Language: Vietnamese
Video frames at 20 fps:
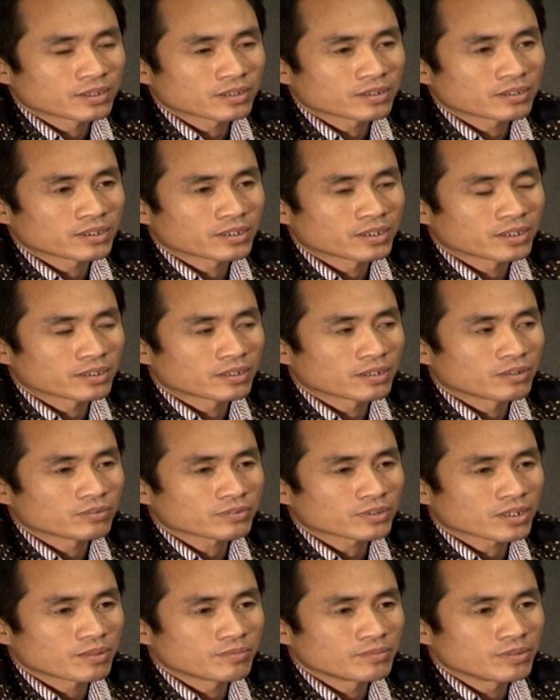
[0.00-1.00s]
Thế cái hệ
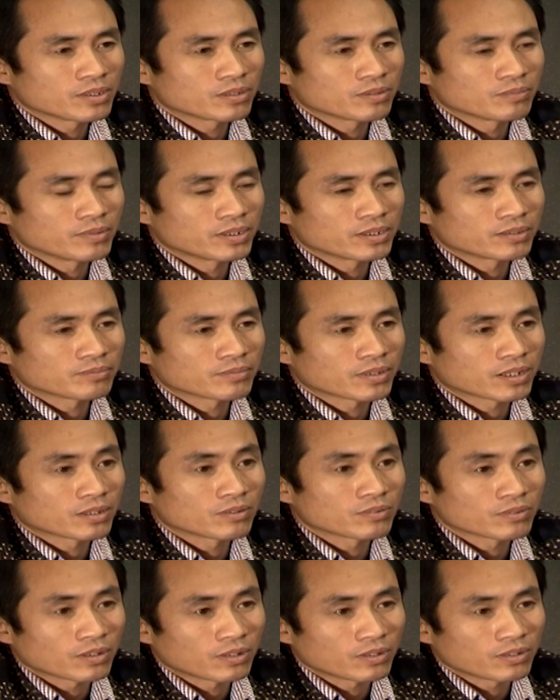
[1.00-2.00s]
thống tạo mưa của mình mà
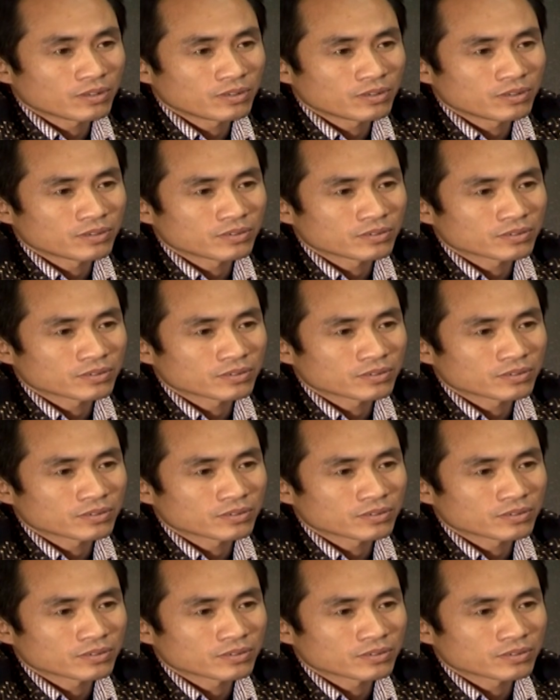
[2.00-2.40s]
không có